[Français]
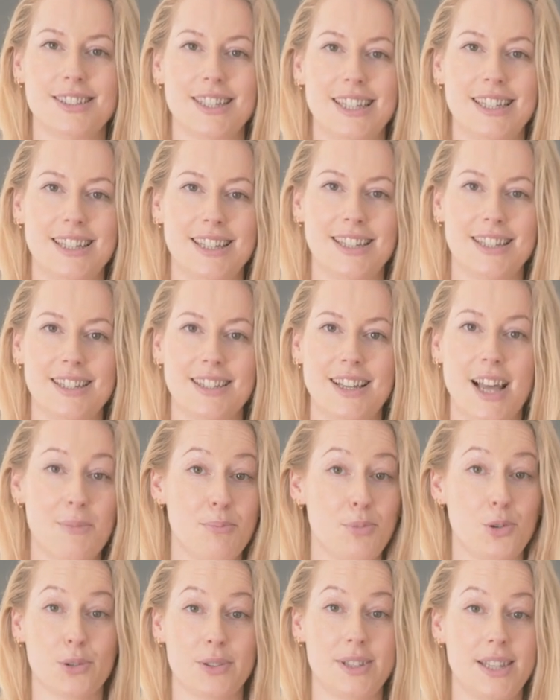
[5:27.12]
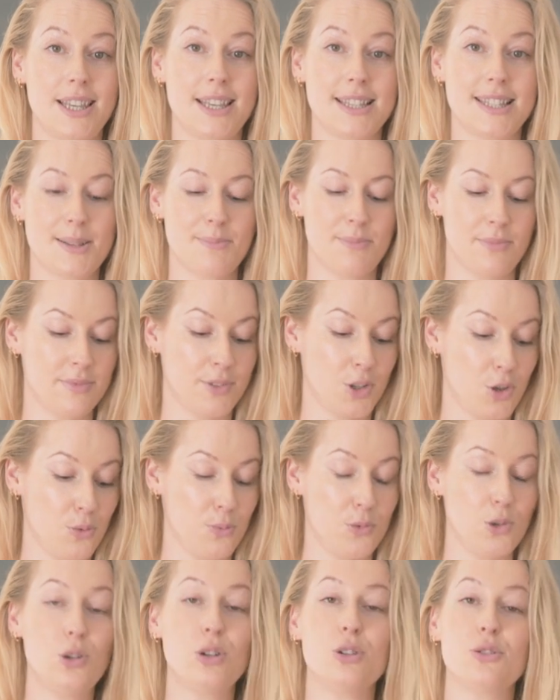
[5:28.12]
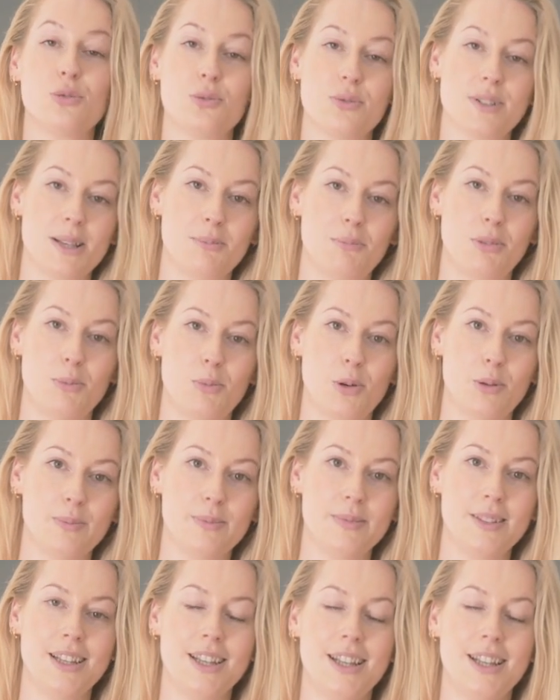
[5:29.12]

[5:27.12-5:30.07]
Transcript: et impureté qui s'accumulent tout simplement.